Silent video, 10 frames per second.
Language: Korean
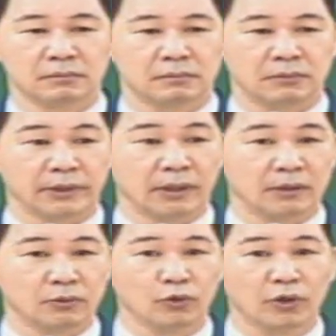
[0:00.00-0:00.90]
내가
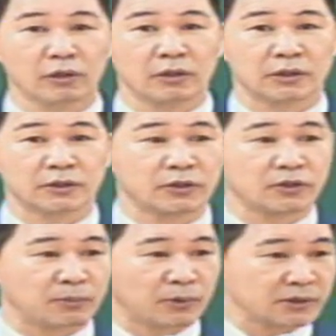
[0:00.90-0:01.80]
요 이야기를 내가
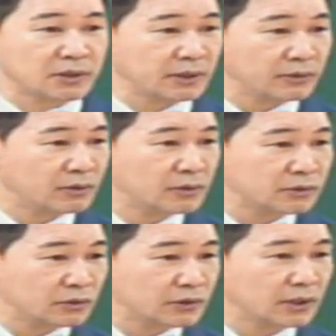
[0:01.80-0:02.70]
설교도 못하잖아요.
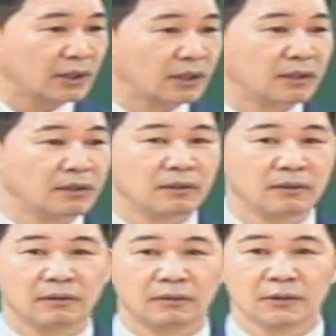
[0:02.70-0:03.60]
전사가
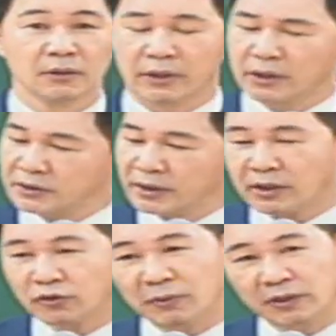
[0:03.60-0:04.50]
내가
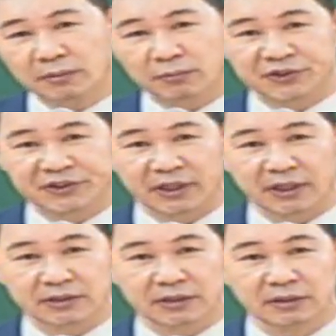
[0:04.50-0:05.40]
새가족 만나면 무슨
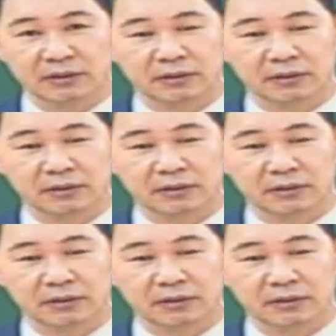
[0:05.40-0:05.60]
이야기하지?